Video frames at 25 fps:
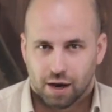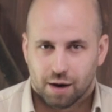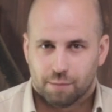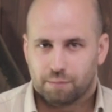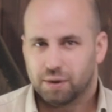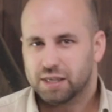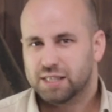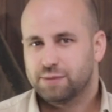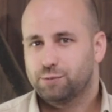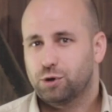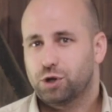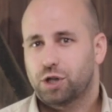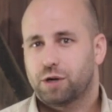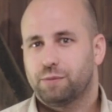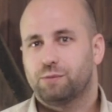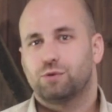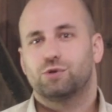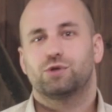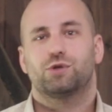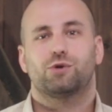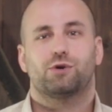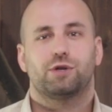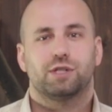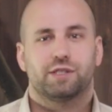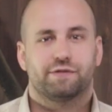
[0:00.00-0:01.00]
Посмотрим
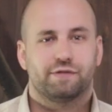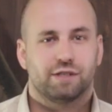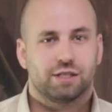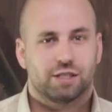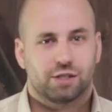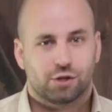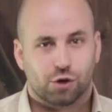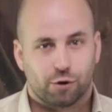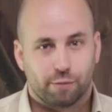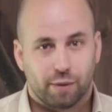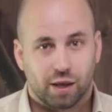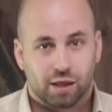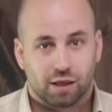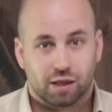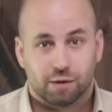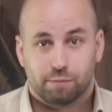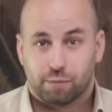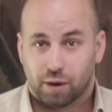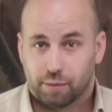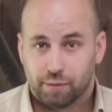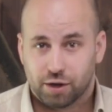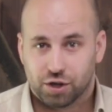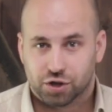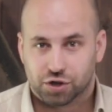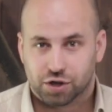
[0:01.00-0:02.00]
устройство инструмента
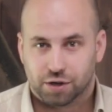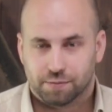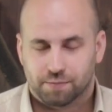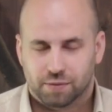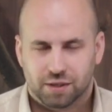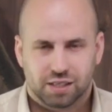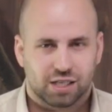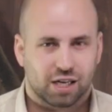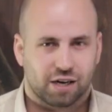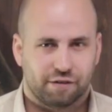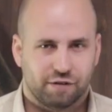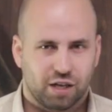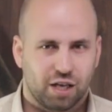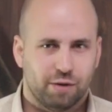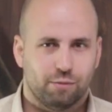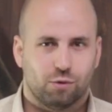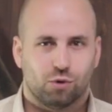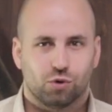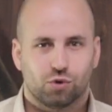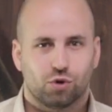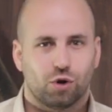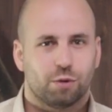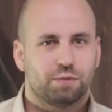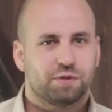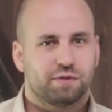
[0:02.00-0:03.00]
поближе, сравним
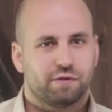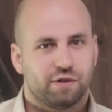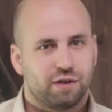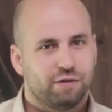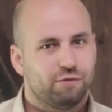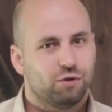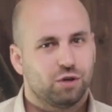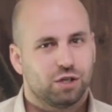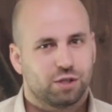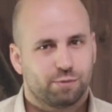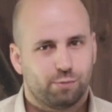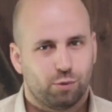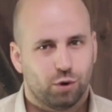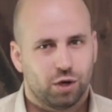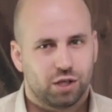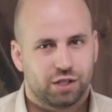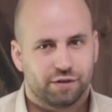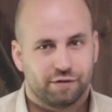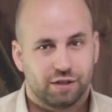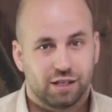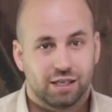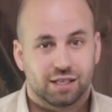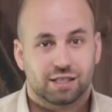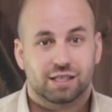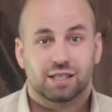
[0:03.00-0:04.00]
удобство его
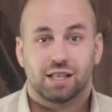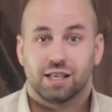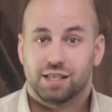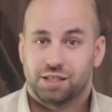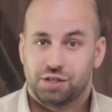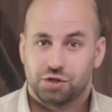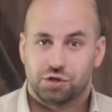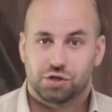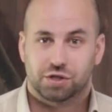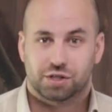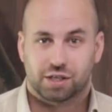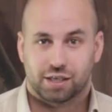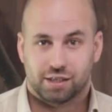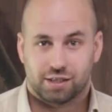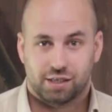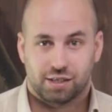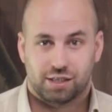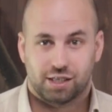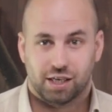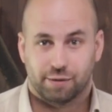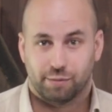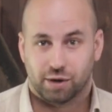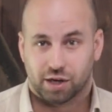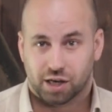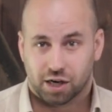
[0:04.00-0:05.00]
использования с классической
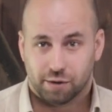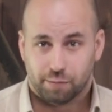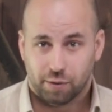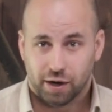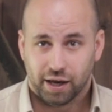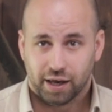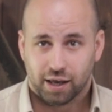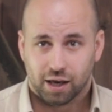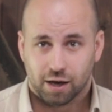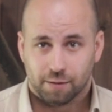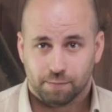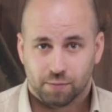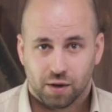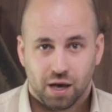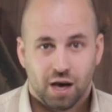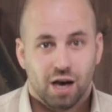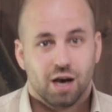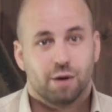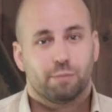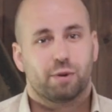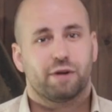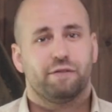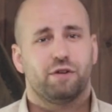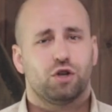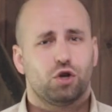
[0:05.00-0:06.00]
системой крепления,
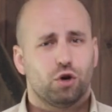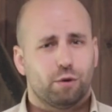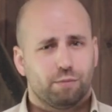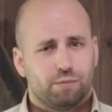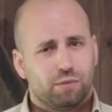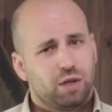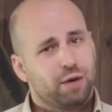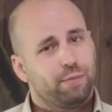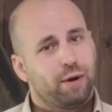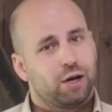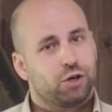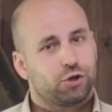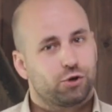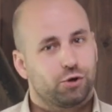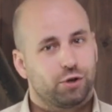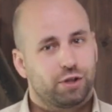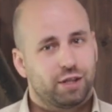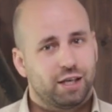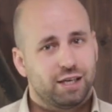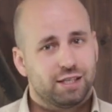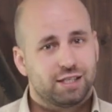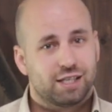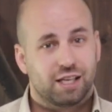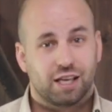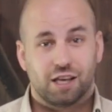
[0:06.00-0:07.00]
проведем небольшой
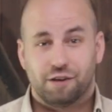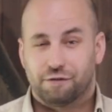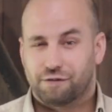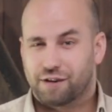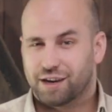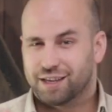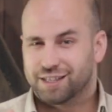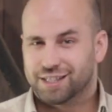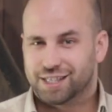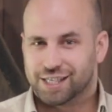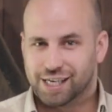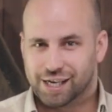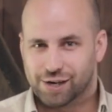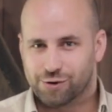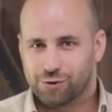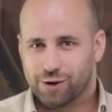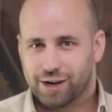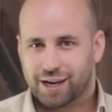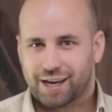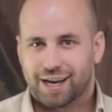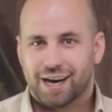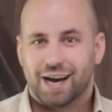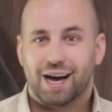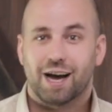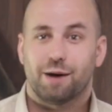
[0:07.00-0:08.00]
тест и в конце
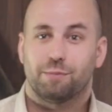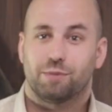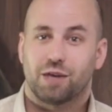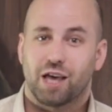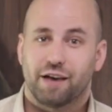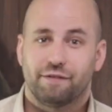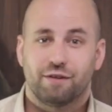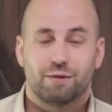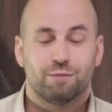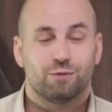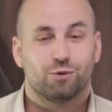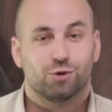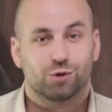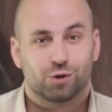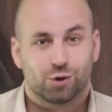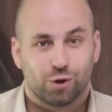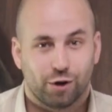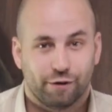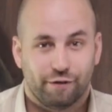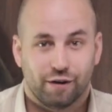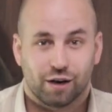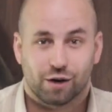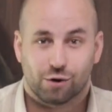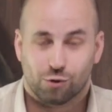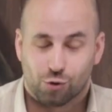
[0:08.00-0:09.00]
ролика объявим
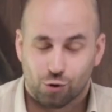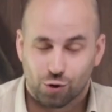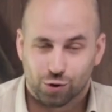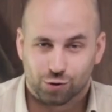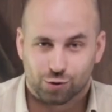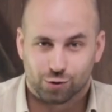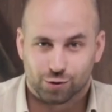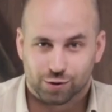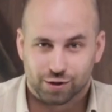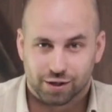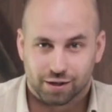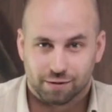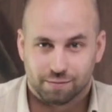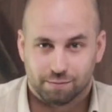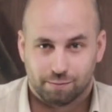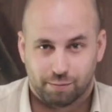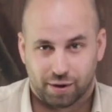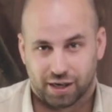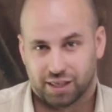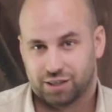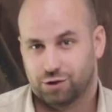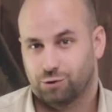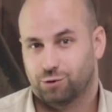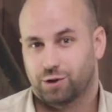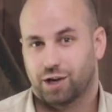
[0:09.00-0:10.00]
условия конкурса,
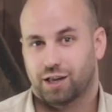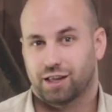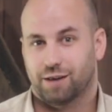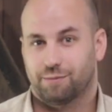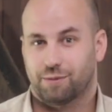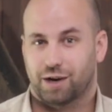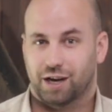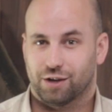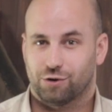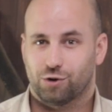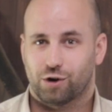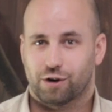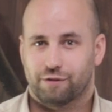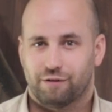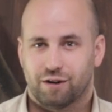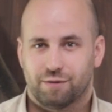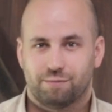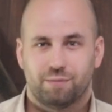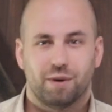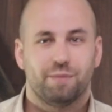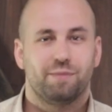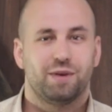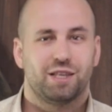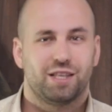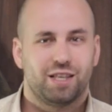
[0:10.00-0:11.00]
по результатам которого
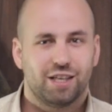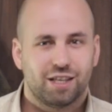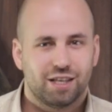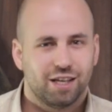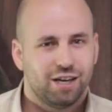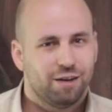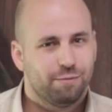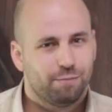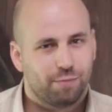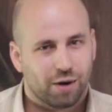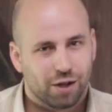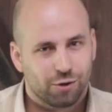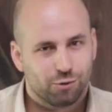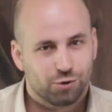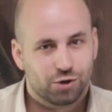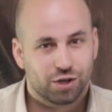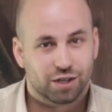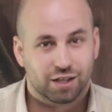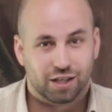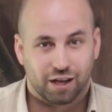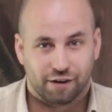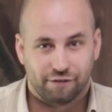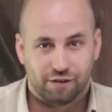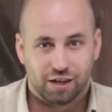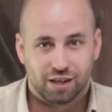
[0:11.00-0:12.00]
победители
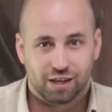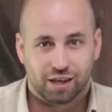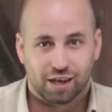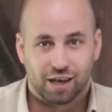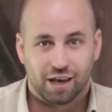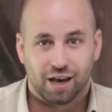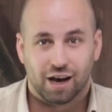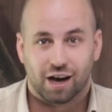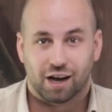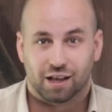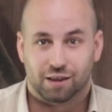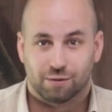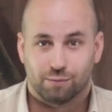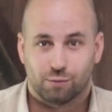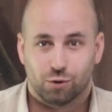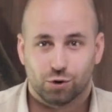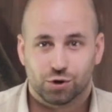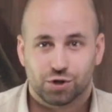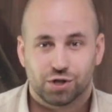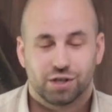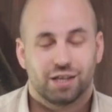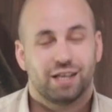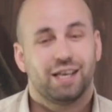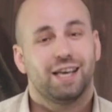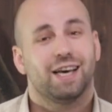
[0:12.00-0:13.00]
получат новинки от
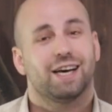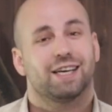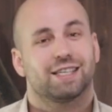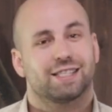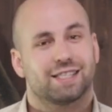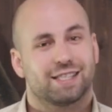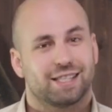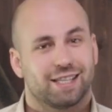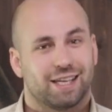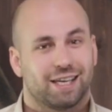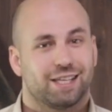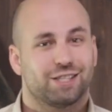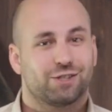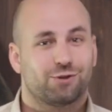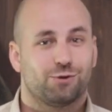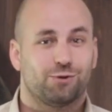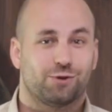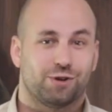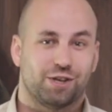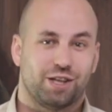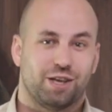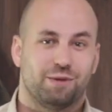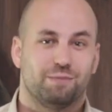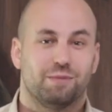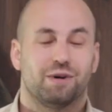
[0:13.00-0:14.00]
Bosch и оснастку
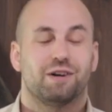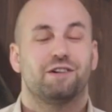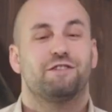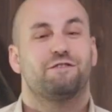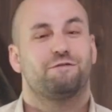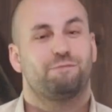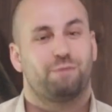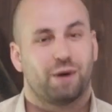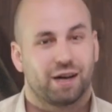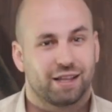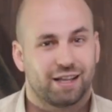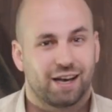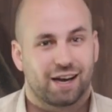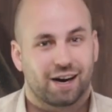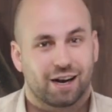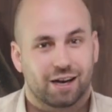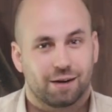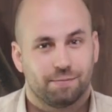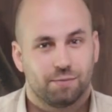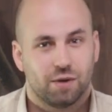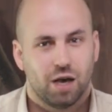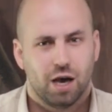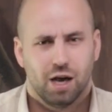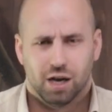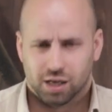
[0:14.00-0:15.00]
к ним в подарок.
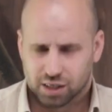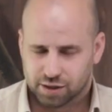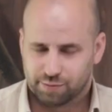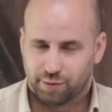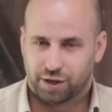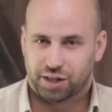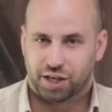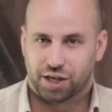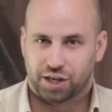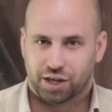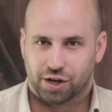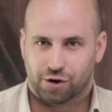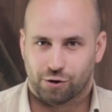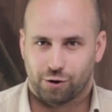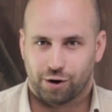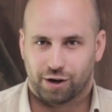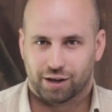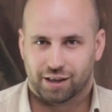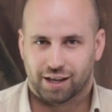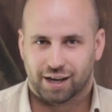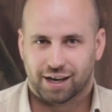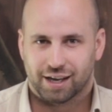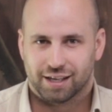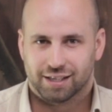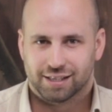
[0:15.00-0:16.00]
Смотрите
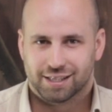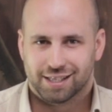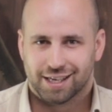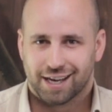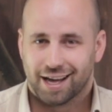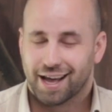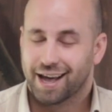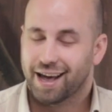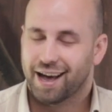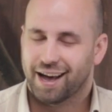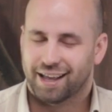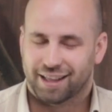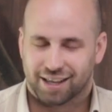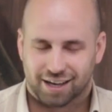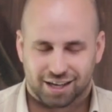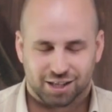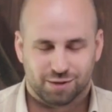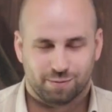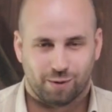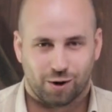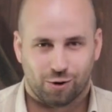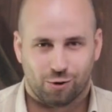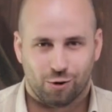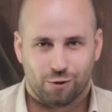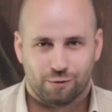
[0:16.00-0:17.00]
ролик до конца, это
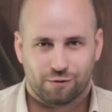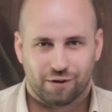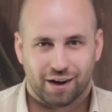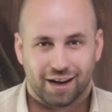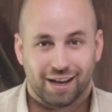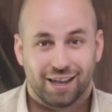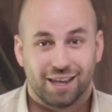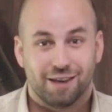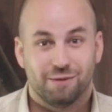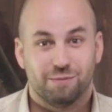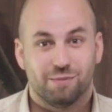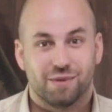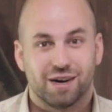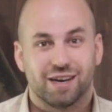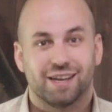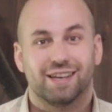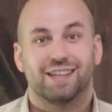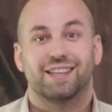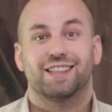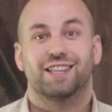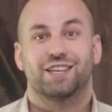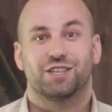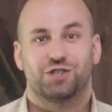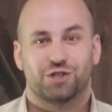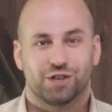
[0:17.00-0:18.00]
распаковка и мы
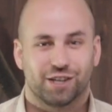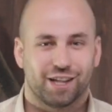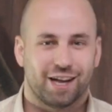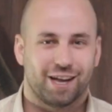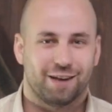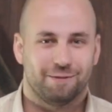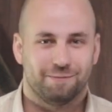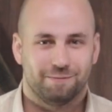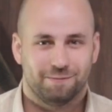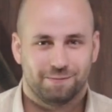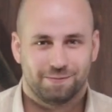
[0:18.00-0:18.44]
начинаем.